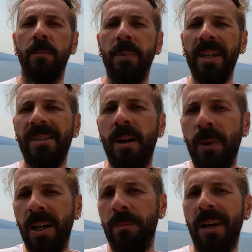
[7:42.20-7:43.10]
Peki
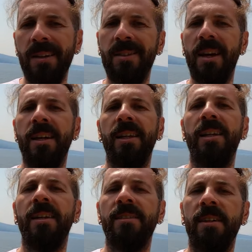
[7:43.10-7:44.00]
zamanı biraz daha
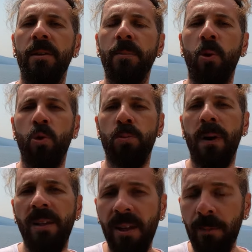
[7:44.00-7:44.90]
ileri sarıp
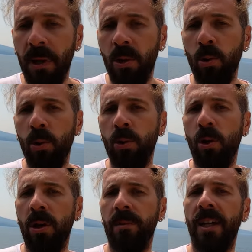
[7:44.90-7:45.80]
Osmanlı İmparatorluğu
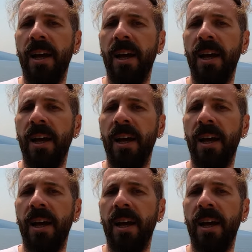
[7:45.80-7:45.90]
dönemine